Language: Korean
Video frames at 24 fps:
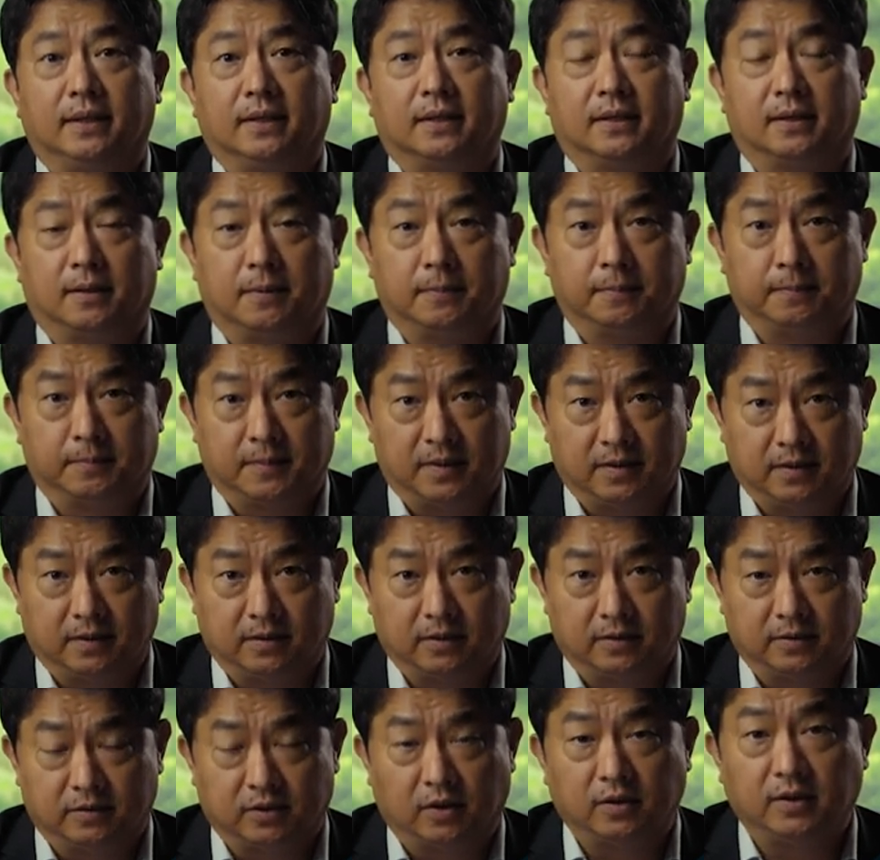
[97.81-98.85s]
그런
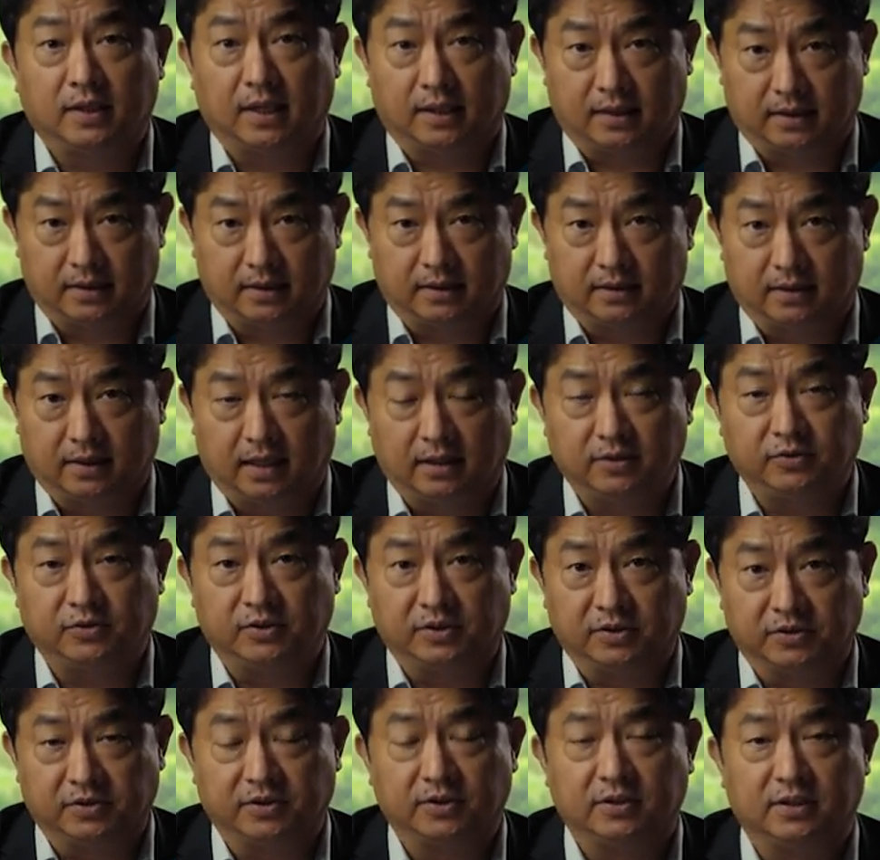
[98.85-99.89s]
그 선택들을 할 수
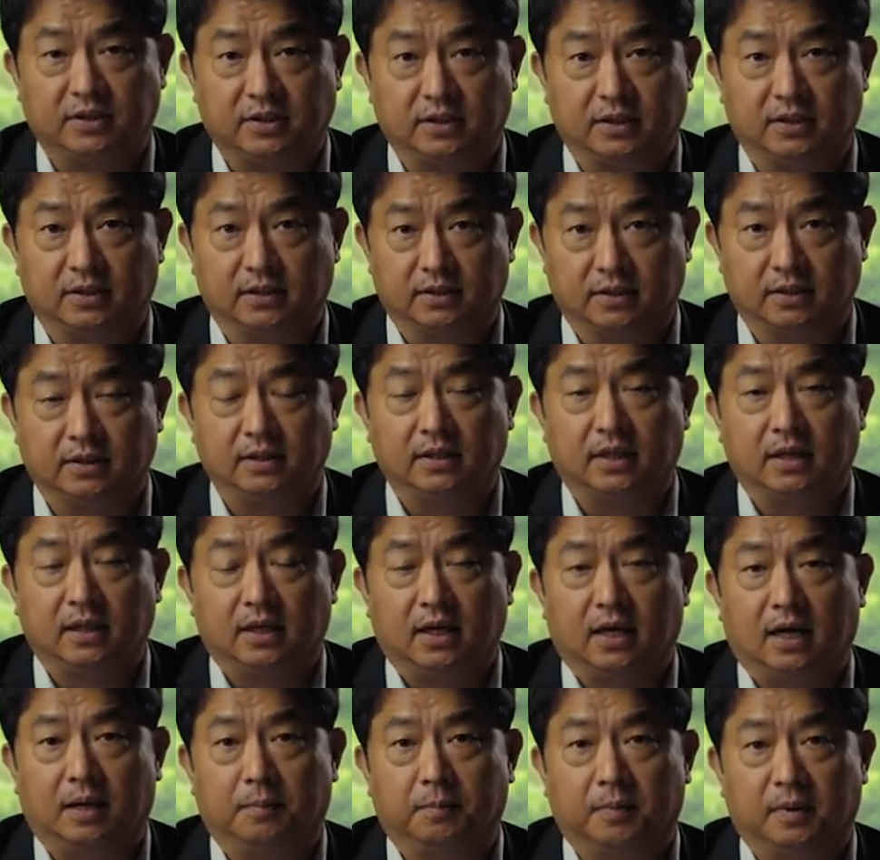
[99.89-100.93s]
있을지를
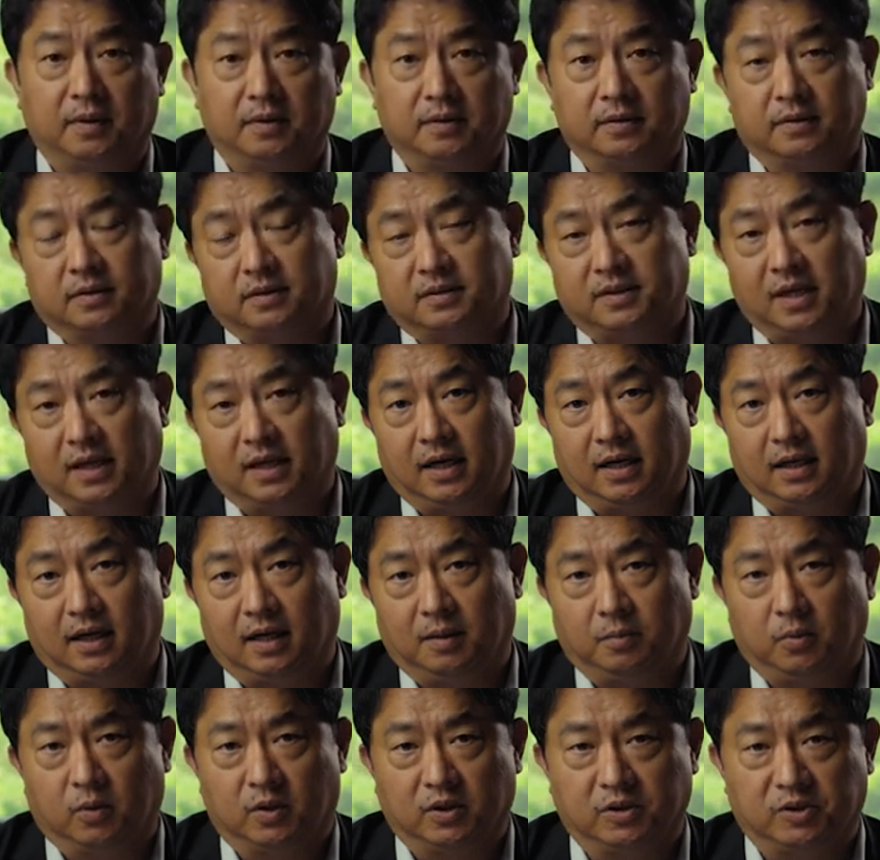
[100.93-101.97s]
한번 생각을
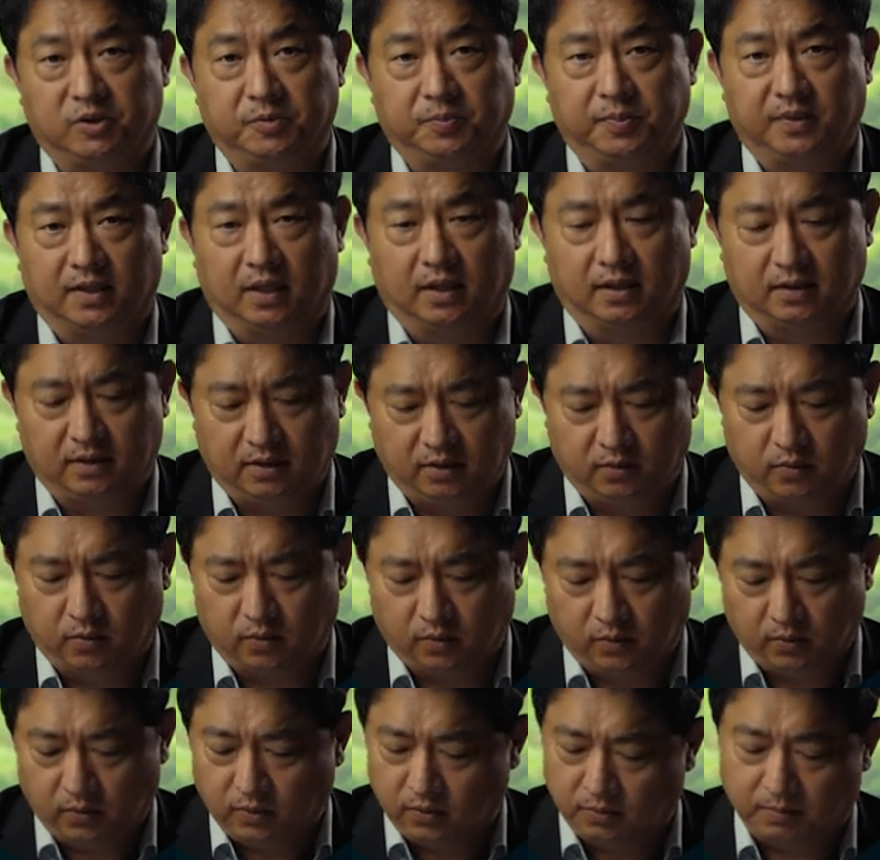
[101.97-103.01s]
해보겠습니다.
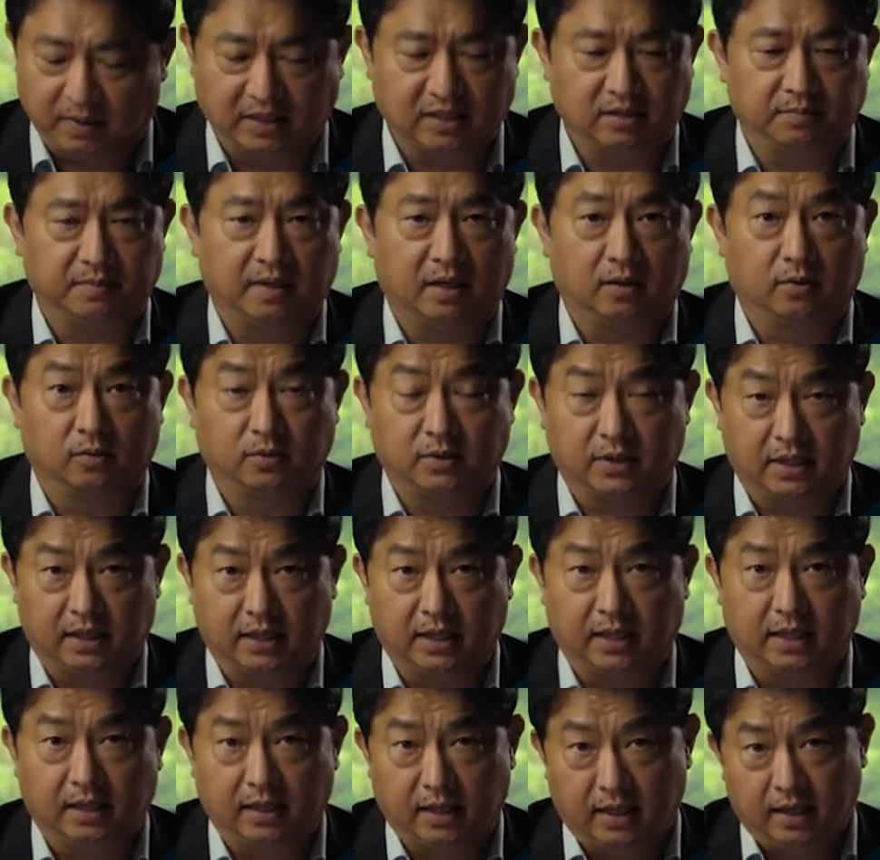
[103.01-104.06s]
그리고 마지막으로
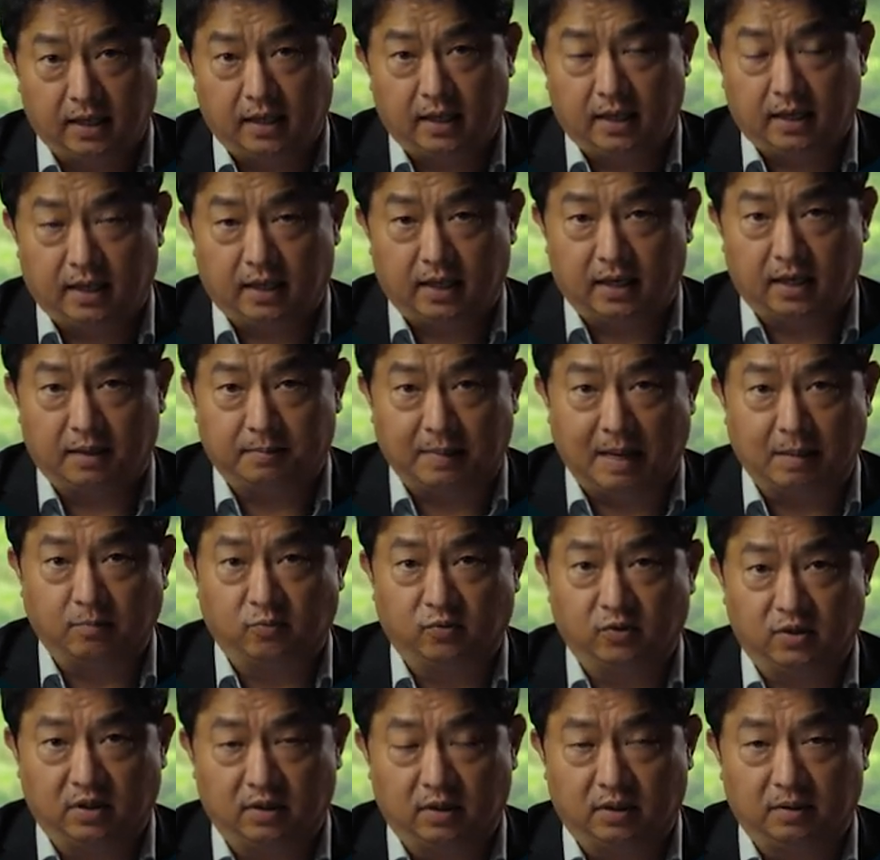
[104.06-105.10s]
제가 어,
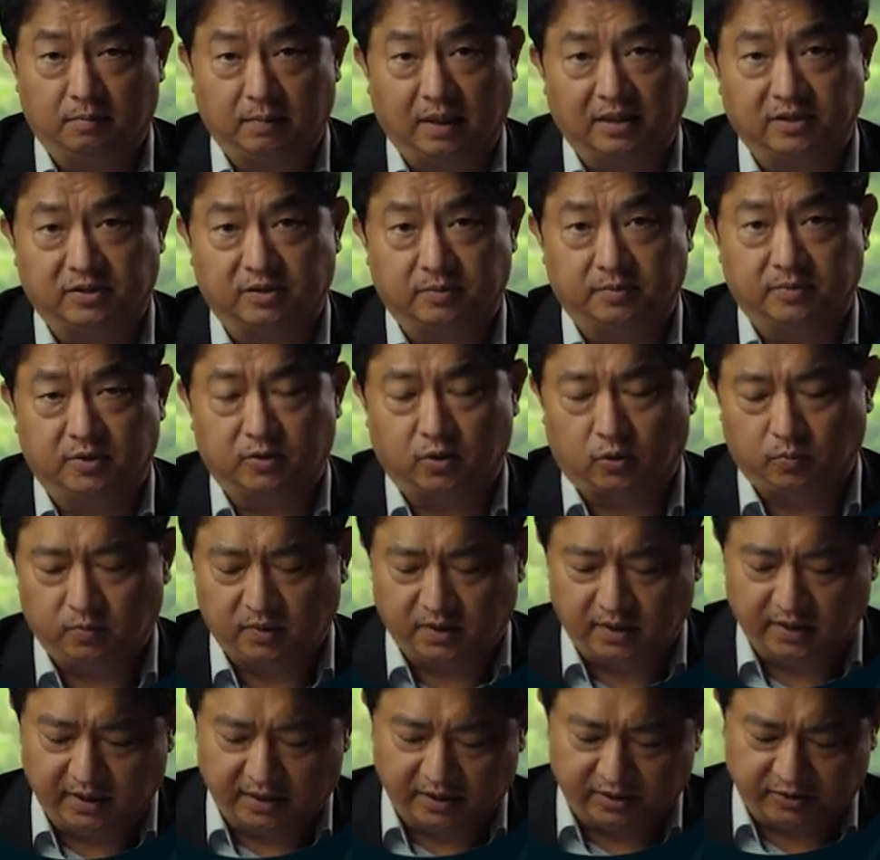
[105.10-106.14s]
마무리 말씀을 조금
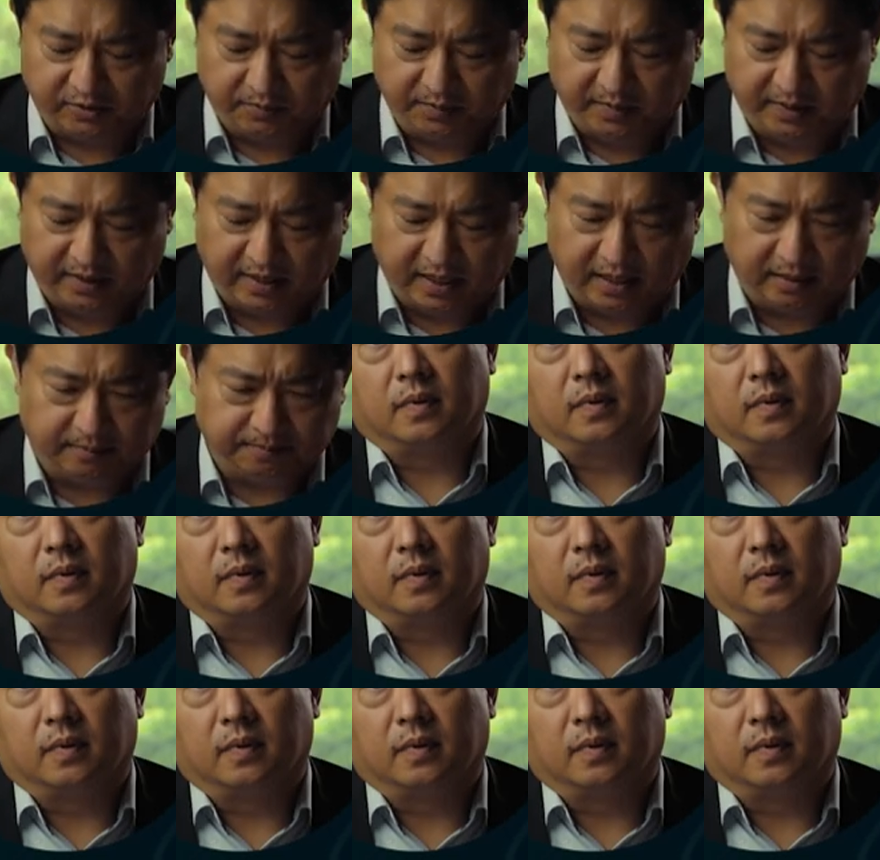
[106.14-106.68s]
드리겠습니다.